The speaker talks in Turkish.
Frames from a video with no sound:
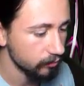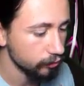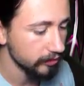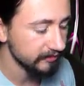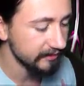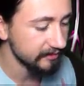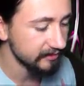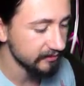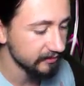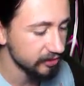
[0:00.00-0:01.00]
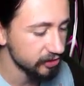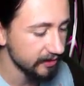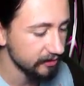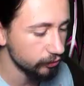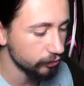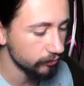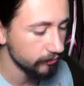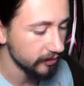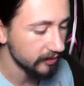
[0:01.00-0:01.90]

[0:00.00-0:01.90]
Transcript: Buradan tekrardan aşağı gidiyorum.